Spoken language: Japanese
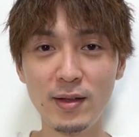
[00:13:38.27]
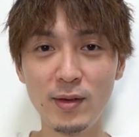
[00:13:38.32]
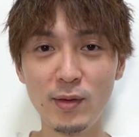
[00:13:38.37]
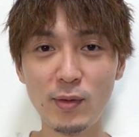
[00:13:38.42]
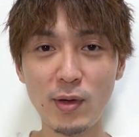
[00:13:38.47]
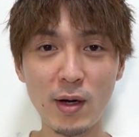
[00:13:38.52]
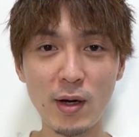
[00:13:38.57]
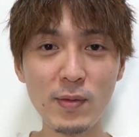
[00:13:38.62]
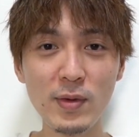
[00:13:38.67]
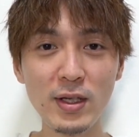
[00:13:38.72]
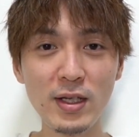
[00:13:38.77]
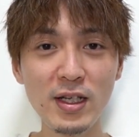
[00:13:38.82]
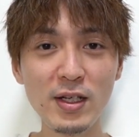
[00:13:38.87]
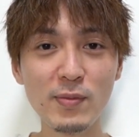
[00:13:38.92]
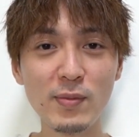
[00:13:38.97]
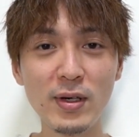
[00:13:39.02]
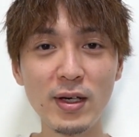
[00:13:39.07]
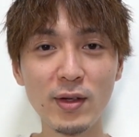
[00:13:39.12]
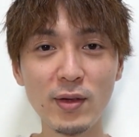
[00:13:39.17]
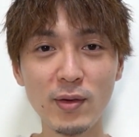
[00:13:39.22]

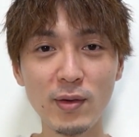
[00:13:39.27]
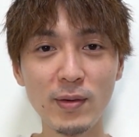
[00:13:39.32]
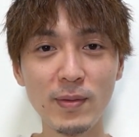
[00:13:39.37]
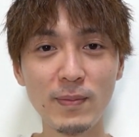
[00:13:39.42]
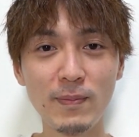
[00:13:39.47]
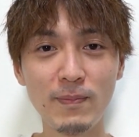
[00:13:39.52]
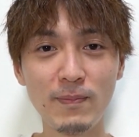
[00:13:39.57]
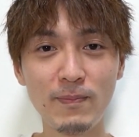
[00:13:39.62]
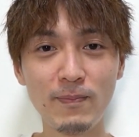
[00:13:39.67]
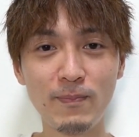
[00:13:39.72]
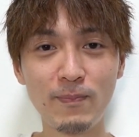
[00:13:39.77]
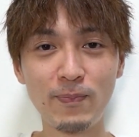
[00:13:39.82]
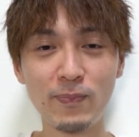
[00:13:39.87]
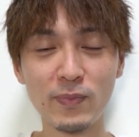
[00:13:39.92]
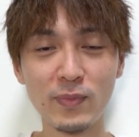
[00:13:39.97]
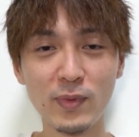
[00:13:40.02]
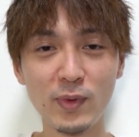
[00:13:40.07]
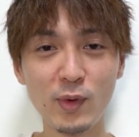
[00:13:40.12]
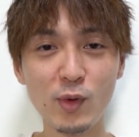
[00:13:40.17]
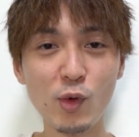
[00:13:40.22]
ファミリーマート、
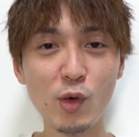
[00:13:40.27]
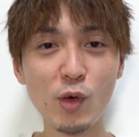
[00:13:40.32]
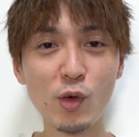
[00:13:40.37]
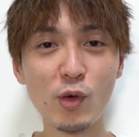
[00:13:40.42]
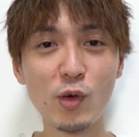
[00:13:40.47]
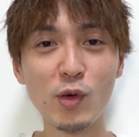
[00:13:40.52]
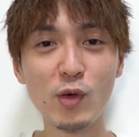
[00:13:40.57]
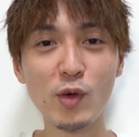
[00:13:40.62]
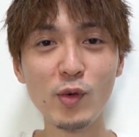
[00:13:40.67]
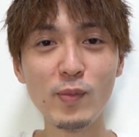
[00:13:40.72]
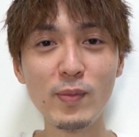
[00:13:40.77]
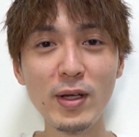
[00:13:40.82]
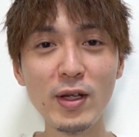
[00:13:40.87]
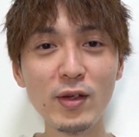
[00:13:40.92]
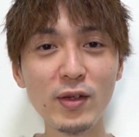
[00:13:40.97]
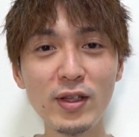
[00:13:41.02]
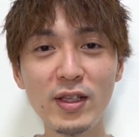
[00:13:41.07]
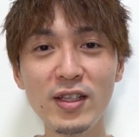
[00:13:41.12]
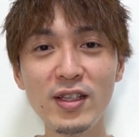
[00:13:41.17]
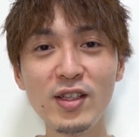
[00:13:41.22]
濃厚
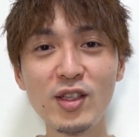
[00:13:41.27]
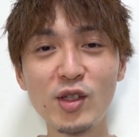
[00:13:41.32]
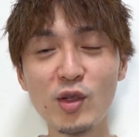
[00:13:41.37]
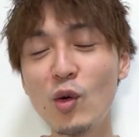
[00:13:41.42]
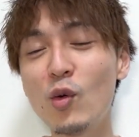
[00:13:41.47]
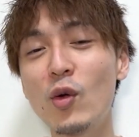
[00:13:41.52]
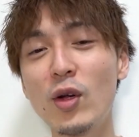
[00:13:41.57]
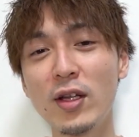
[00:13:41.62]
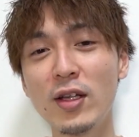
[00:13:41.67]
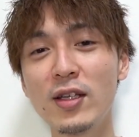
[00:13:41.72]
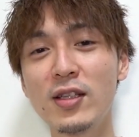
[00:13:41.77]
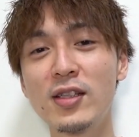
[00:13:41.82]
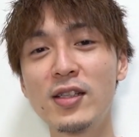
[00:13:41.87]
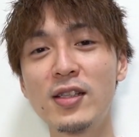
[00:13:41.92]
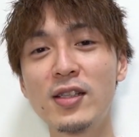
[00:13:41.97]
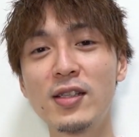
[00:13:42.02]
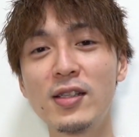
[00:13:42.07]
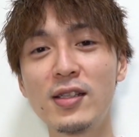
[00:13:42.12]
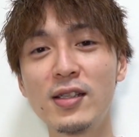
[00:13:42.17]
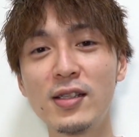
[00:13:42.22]
メルティーショコラで
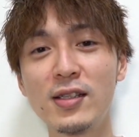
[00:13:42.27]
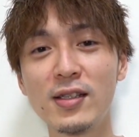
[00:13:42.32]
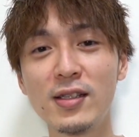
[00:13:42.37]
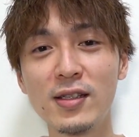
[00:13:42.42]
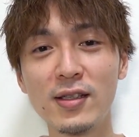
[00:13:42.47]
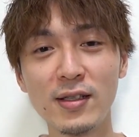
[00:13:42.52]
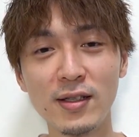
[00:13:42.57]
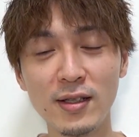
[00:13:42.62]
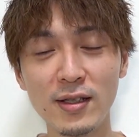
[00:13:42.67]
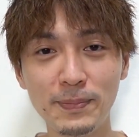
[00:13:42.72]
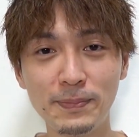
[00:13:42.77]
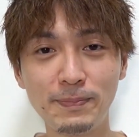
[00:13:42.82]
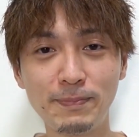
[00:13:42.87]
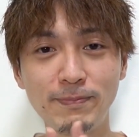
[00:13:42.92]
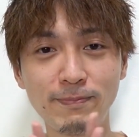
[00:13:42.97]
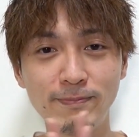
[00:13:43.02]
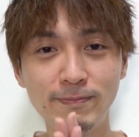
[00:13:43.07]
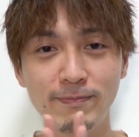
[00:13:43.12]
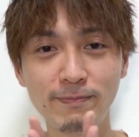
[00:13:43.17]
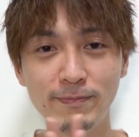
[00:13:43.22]
す。
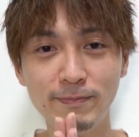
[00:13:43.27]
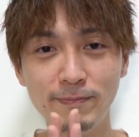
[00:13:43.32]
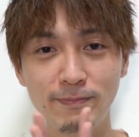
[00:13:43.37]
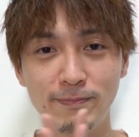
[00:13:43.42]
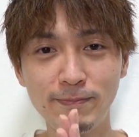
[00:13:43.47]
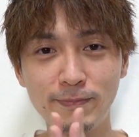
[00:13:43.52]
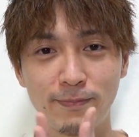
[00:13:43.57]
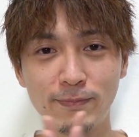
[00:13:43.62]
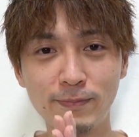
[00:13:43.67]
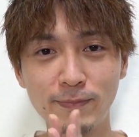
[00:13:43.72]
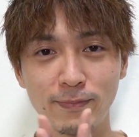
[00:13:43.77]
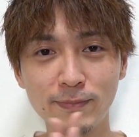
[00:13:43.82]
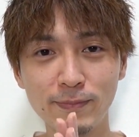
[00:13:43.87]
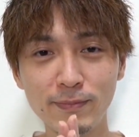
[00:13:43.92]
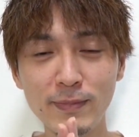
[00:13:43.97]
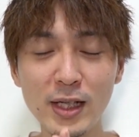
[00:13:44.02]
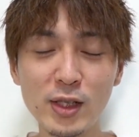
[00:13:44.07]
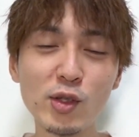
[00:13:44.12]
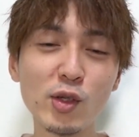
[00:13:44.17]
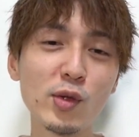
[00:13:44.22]
まあ
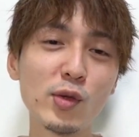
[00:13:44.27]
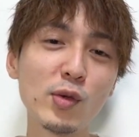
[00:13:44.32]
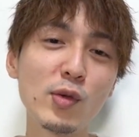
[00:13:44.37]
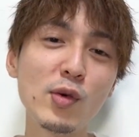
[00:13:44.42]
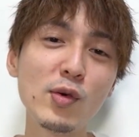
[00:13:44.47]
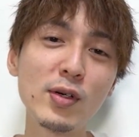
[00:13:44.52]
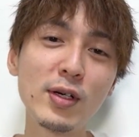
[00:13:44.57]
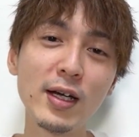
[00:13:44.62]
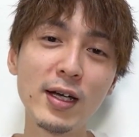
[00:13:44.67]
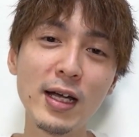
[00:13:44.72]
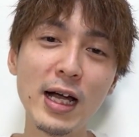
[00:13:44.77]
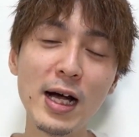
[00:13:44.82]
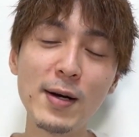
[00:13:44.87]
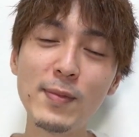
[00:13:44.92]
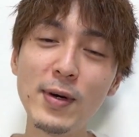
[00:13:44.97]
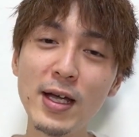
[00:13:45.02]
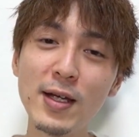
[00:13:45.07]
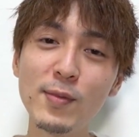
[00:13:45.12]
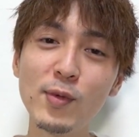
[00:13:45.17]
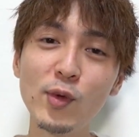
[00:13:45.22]
ちょっと今回甘い
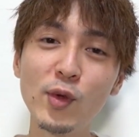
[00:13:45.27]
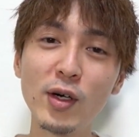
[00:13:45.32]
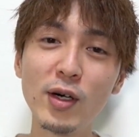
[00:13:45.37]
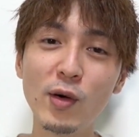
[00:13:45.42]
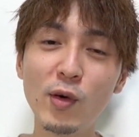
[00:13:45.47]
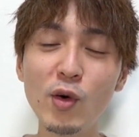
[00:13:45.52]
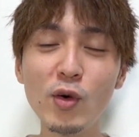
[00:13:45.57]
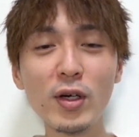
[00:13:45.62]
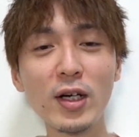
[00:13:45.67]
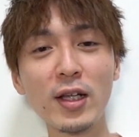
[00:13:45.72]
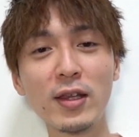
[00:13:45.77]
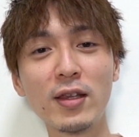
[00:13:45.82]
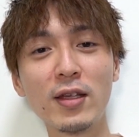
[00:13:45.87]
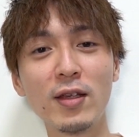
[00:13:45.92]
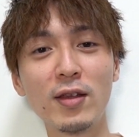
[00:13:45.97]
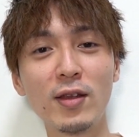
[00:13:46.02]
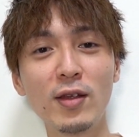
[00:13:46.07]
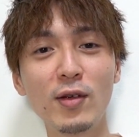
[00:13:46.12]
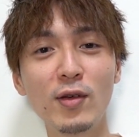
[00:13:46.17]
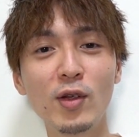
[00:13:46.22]
ものが多かったって
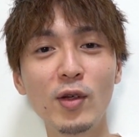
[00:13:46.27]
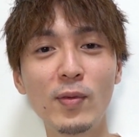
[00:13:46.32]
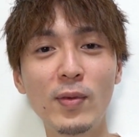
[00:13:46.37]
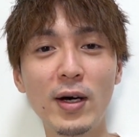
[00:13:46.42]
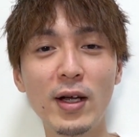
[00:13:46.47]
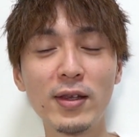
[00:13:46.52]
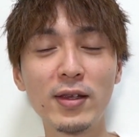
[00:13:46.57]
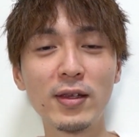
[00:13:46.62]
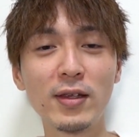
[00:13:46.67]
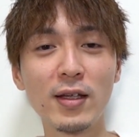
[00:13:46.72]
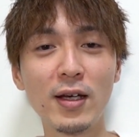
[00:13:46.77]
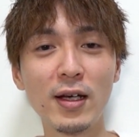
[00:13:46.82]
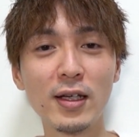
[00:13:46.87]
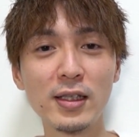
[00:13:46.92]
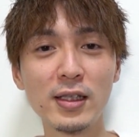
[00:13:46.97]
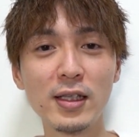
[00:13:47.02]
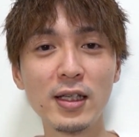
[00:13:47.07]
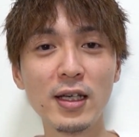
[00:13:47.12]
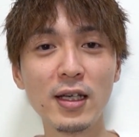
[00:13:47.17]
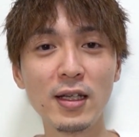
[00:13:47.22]
いうのもあった
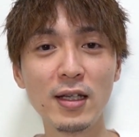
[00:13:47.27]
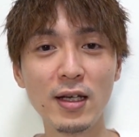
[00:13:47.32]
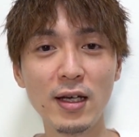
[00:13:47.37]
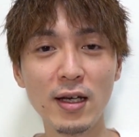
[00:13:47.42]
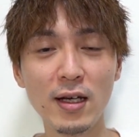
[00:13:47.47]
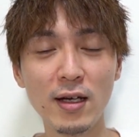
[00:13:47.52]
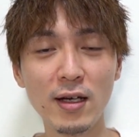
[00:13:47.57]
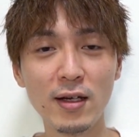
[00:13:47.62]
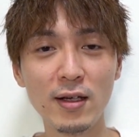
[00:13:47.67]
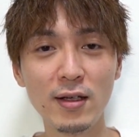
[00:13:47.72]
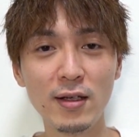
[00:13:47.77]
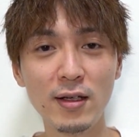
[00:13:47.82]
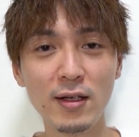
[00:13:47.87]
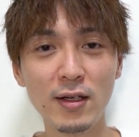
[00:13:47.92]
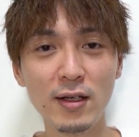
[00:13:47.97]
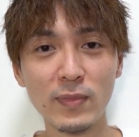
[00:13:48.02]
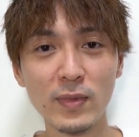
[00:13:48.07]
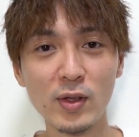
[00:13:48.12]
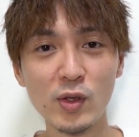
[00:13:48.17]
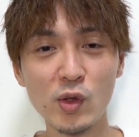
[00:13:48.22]
せいで、
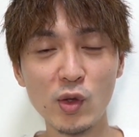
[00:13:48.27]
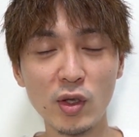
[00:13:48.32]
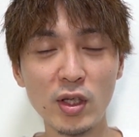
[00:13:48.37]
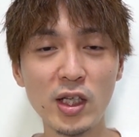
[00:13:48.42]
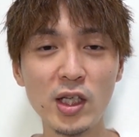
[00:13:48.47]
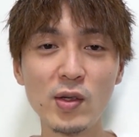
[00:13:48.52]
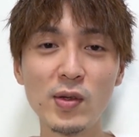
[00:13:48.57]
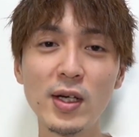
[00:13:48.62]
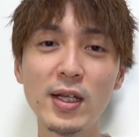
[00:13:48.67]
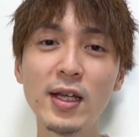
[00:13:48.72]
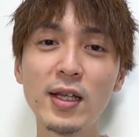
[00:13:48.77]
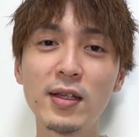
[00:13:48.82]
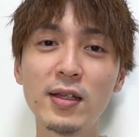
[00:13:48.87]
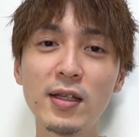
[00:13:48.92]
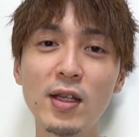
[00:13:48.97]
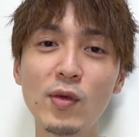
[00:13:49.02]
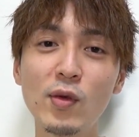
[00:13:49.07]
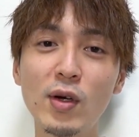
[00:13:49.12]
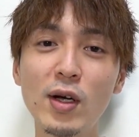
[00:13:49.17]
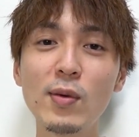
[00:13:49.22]
ちょっと際立ったの
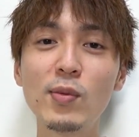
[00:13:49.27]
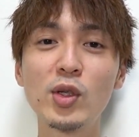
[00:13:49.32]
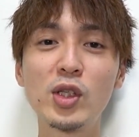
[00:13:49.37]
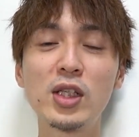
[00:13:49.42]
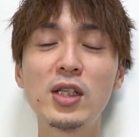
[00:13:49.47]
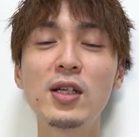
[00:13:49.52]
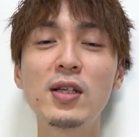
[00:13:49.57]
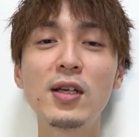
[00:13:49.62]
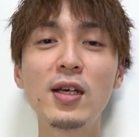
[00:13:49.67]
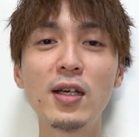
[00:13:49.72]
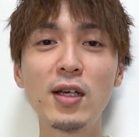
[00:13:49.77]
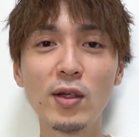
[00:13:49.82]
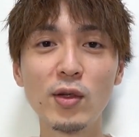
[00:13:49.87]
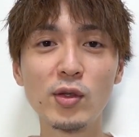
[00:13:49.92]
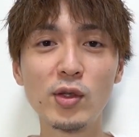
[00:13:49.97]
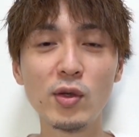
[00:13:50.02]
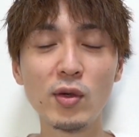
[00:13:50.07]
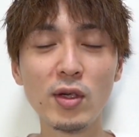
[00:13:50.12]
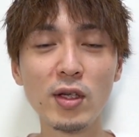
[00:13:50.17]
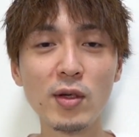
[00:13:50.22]
かもしれないけど、そ
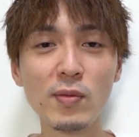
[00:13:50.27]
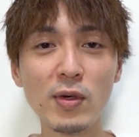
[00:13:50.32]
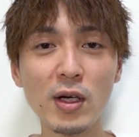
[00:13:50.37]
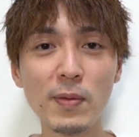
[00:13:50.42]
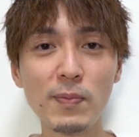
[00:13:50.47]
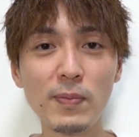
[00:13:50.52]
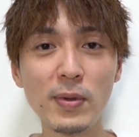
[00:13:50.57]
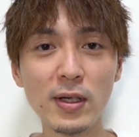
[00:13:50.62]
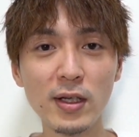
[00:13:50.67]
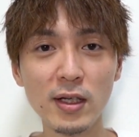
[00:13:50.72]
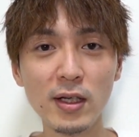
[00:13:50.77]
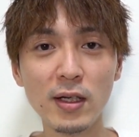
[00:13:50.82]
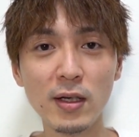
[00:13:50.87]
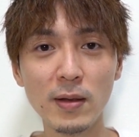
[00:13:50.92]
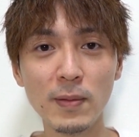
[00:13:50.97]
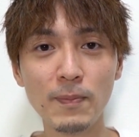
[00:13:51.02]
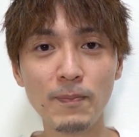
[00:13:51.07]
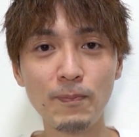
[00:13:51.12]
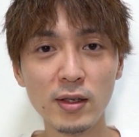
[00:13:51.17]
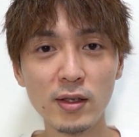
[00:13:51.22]
れでもやっぱり
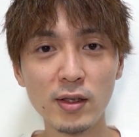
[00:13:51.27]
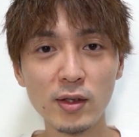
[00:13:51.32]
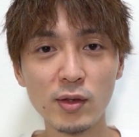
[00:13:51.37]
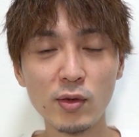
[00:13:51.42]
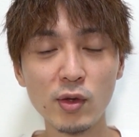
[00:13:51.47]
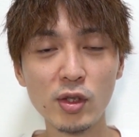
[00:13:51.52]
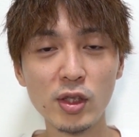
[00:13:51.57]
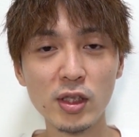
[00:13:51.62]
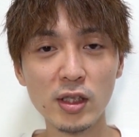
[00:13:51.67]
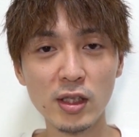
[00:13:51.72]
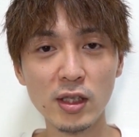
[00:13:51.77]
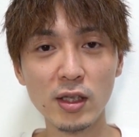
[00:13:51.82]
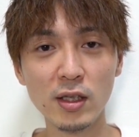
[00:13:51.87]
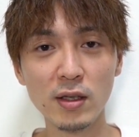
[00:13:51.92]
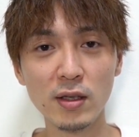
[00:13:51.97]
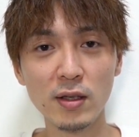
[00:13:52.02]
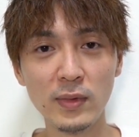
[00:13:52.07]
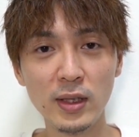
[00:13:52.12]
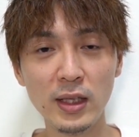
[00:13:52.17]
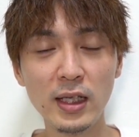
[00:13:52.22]
少し
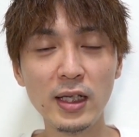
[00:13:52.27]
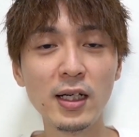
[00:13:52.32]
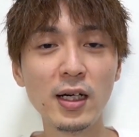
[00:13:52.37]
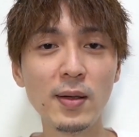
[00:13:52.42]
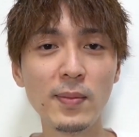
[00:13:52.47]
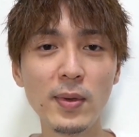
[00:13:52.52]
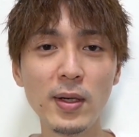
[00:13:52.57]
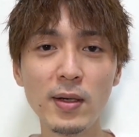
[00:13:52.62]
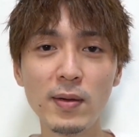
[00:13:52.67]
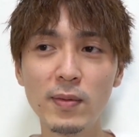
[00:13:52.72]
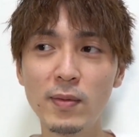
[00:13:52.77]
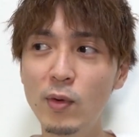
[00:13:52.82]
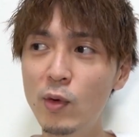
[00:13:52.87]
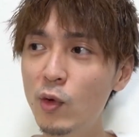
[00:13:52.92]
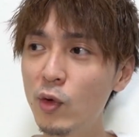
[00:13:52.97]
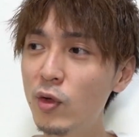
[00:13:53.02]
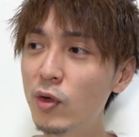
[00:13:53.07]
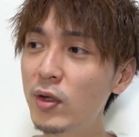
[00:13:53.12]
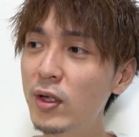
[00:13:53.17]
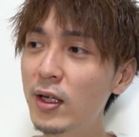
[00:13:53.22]
苦め？大
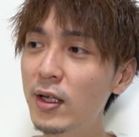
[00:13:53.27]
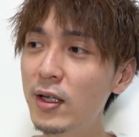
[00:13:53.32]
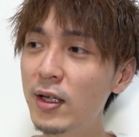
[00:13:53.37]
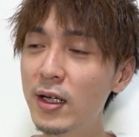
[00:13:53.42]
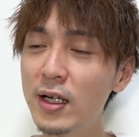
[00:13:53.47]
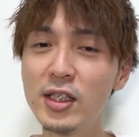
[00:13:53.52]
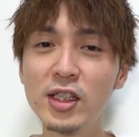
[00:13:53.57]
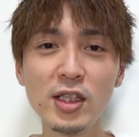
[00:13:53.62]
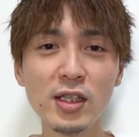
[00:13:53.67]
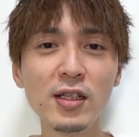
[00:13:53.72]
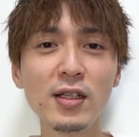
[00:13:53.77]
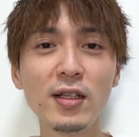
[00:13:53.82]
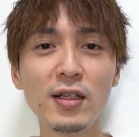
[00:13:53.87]
人の味？